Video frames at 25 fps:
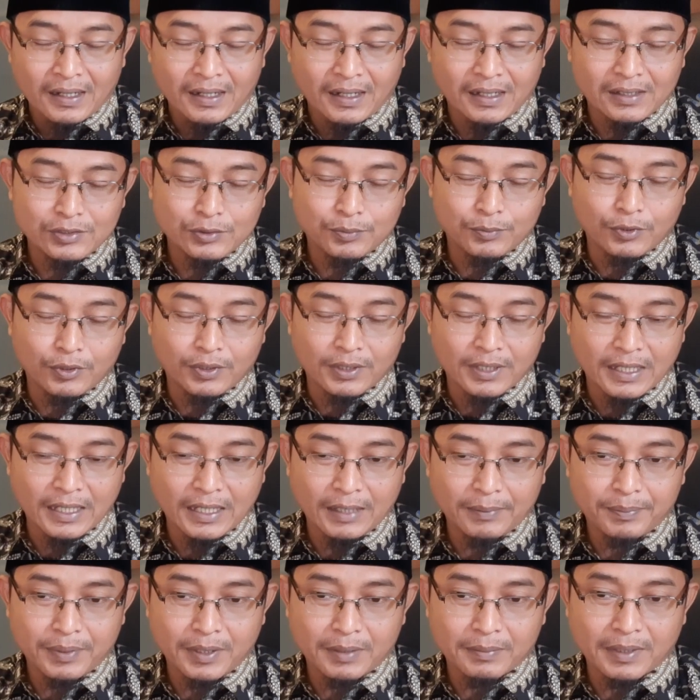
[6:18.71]
Nah,
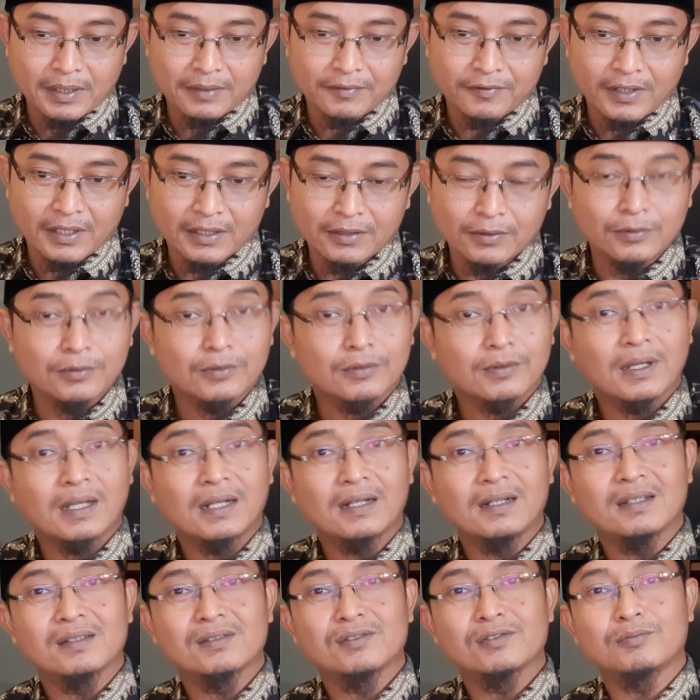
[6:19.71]
semoga bermanfaat untuk
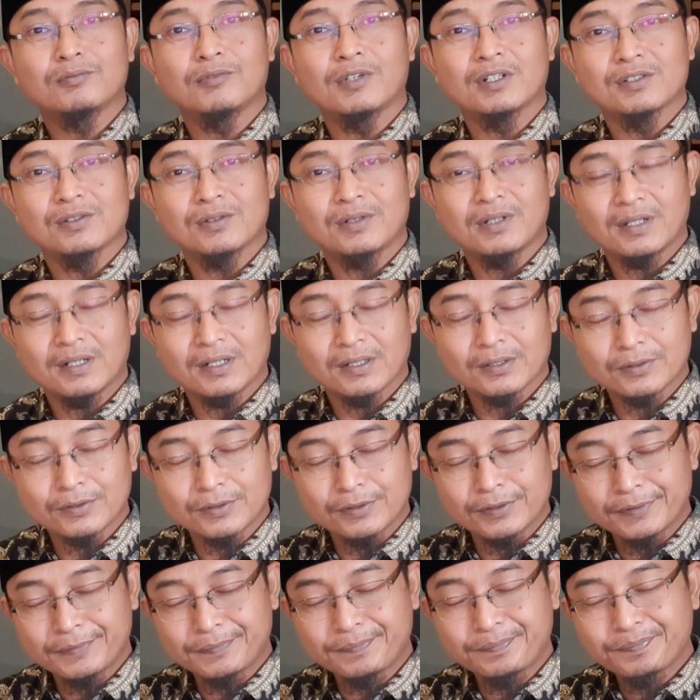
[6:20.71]
Anda semua,
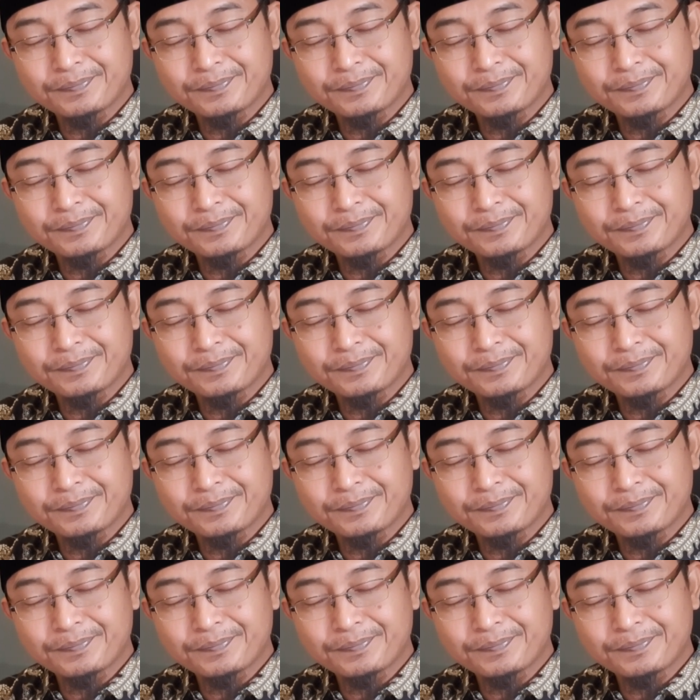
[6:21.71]
saudaraku.